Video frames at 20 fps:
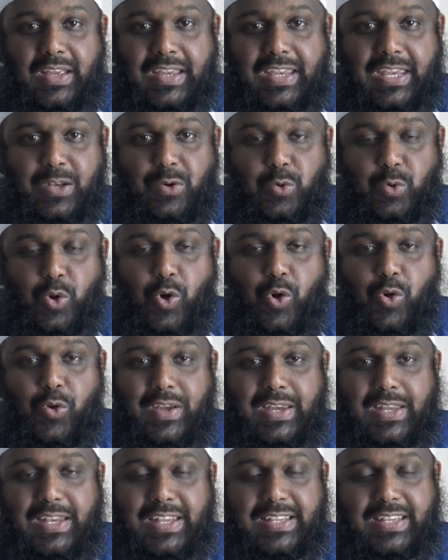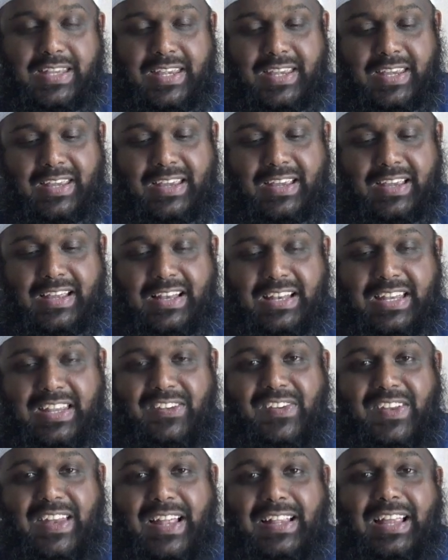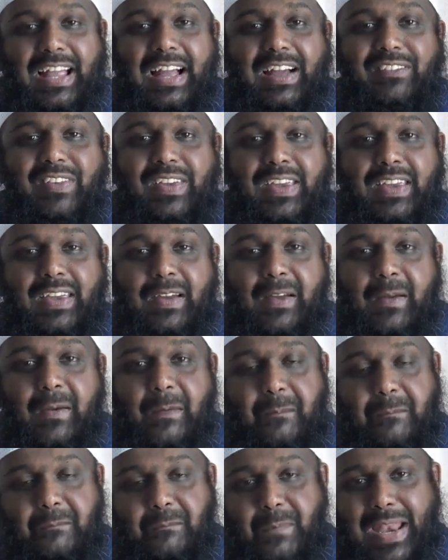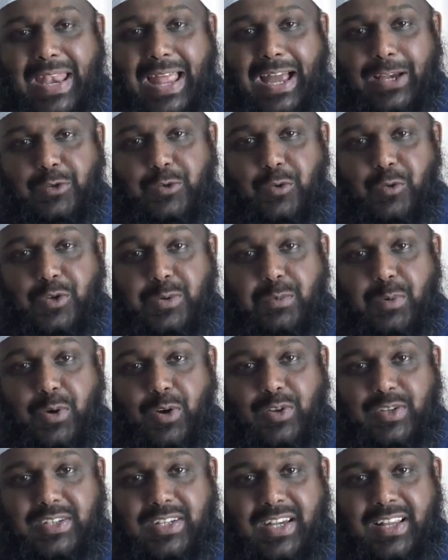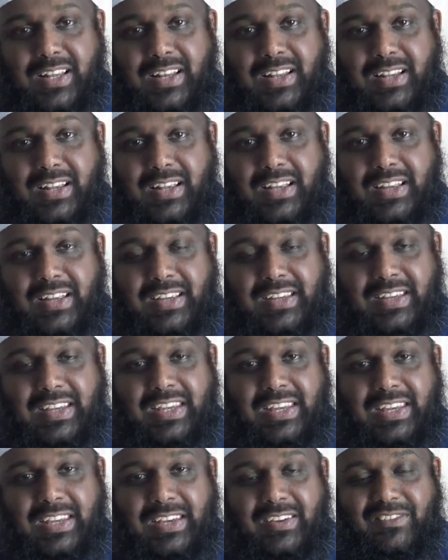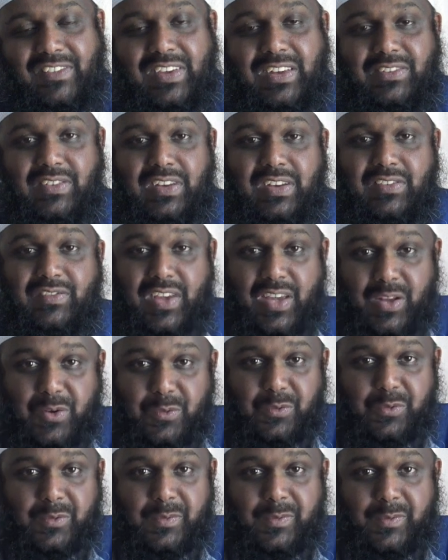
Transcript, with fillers: qui nous tranquillité, les à travers une action spirituelle qui vient vers nous.